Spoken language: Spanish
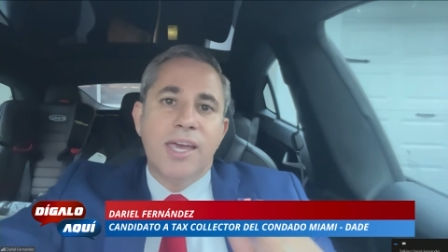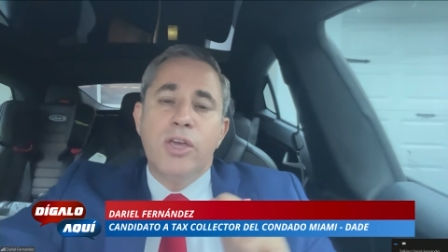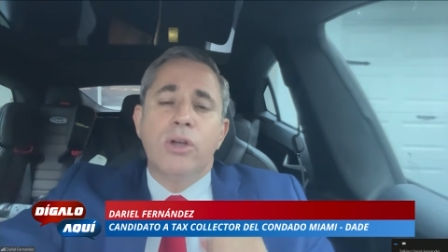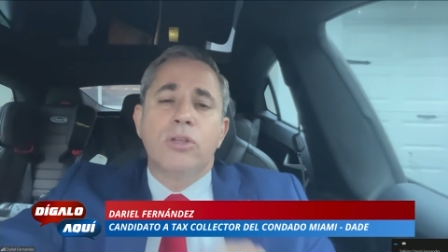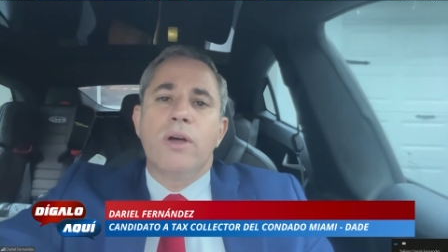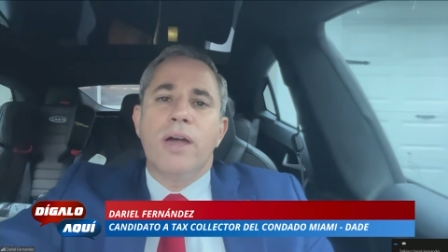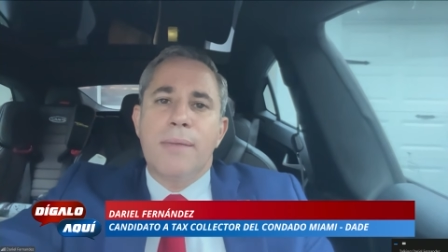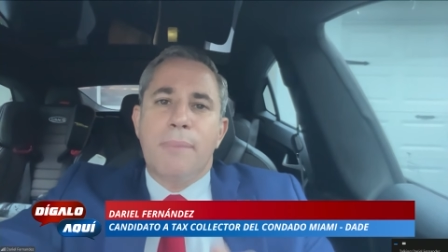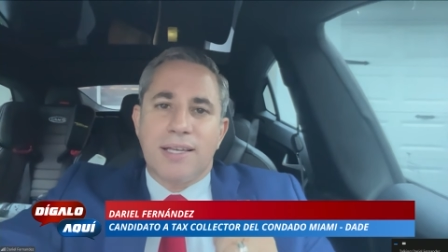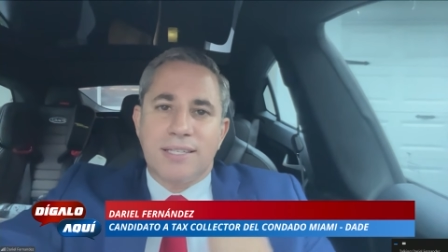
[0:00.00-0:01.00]
Y yo estoy
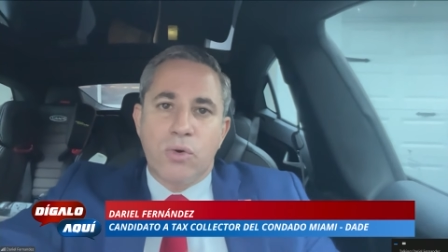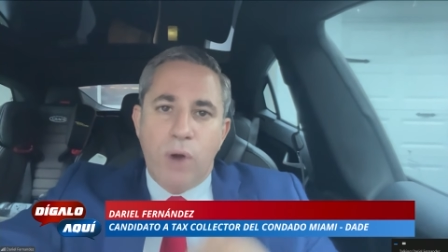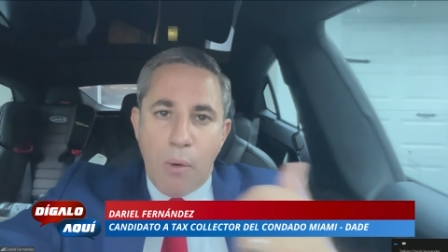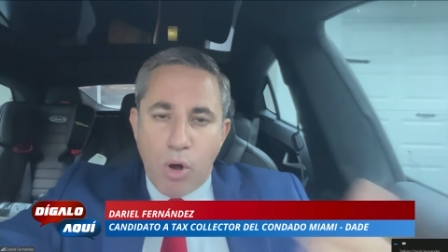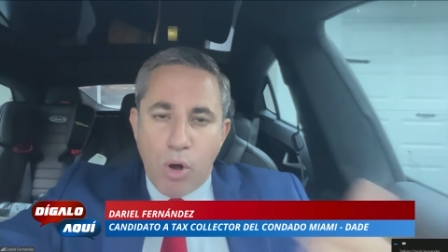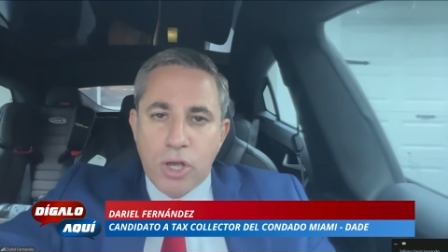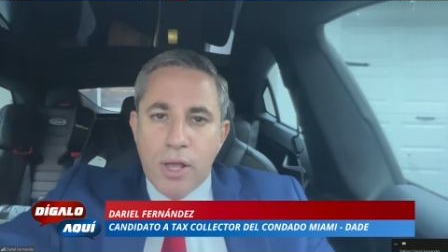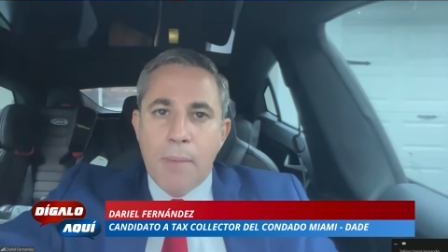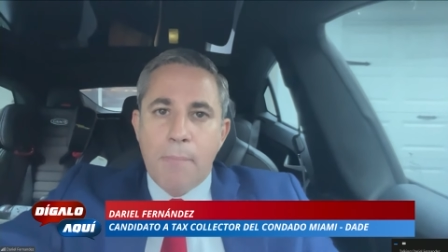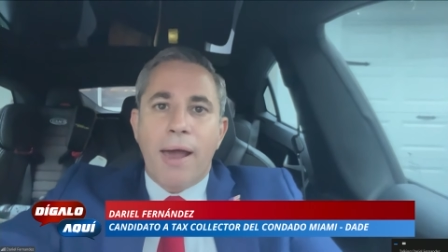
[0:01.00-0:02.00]
aquí para ser una voz,
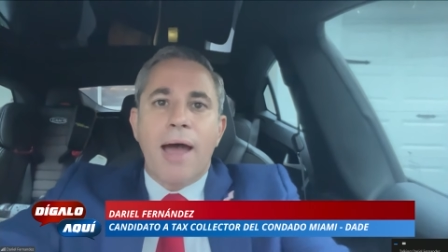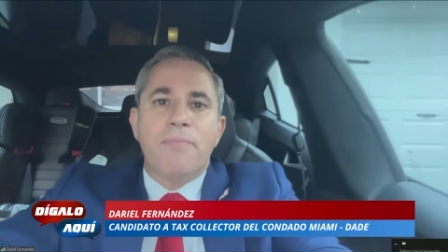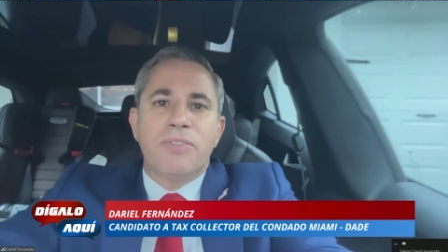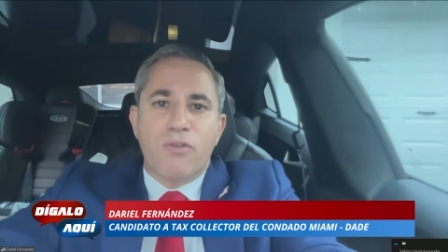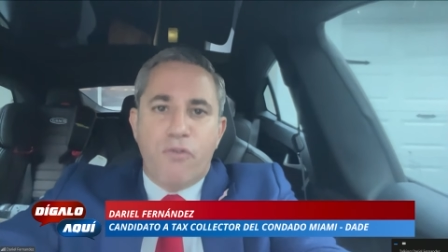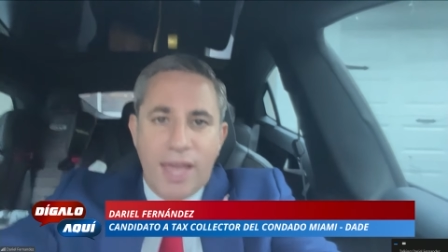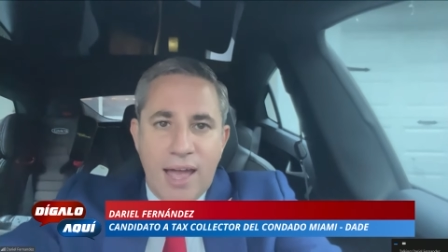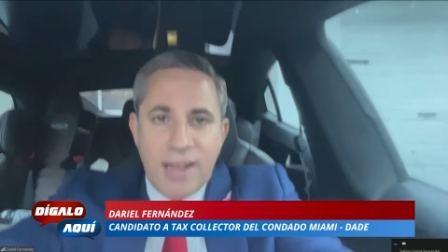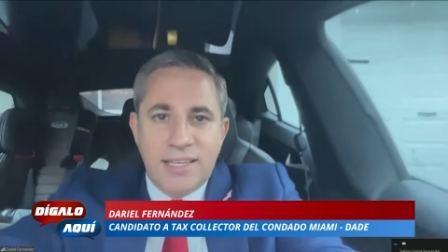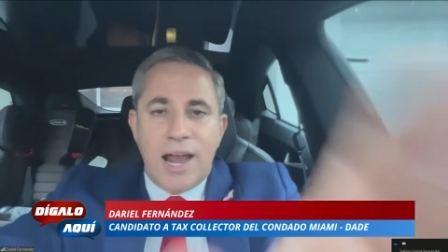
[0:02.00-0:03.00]
para
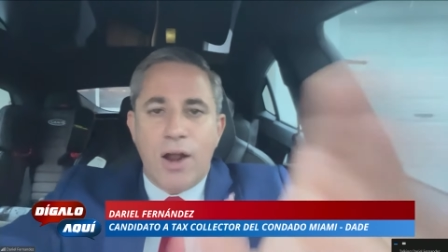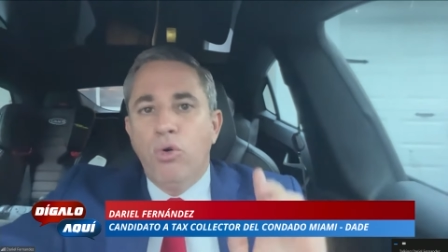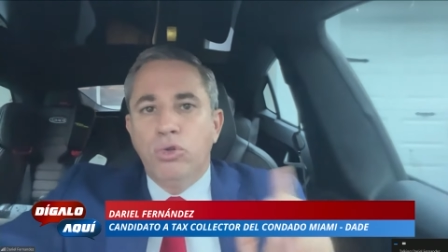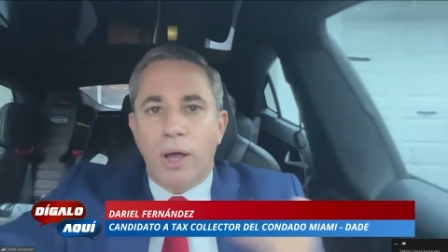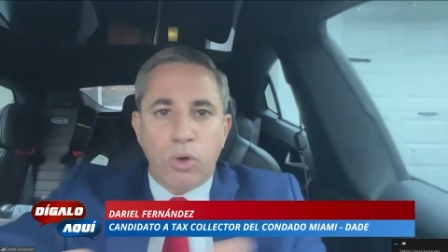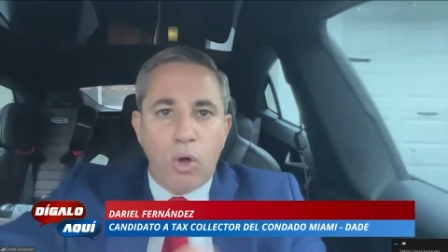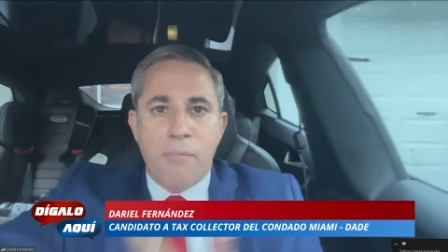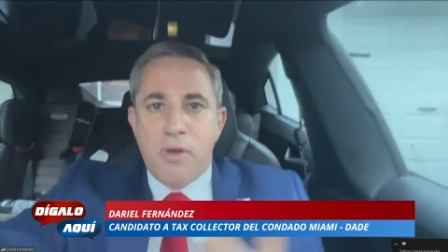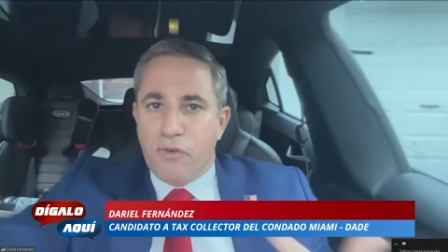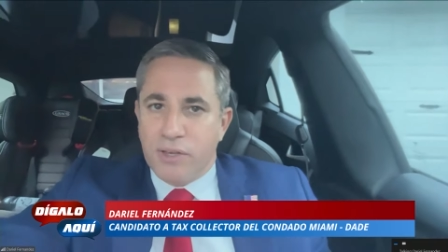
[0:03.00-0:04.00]
fiscalizar junto a
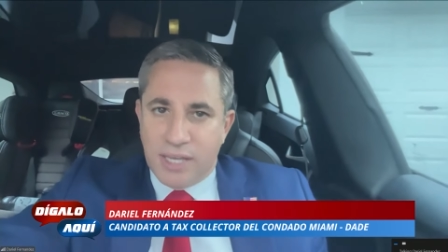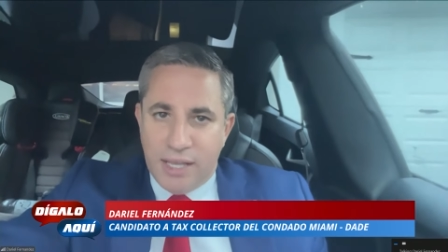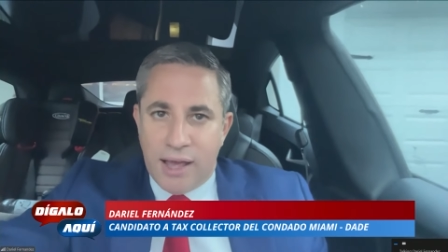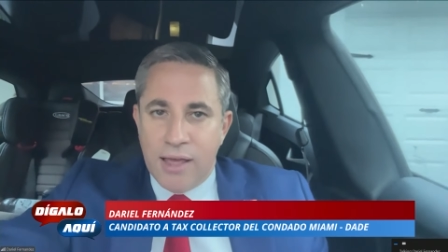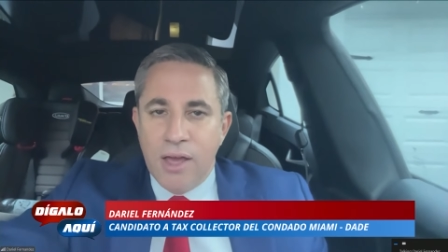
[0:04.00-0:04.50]
toda mi oficina,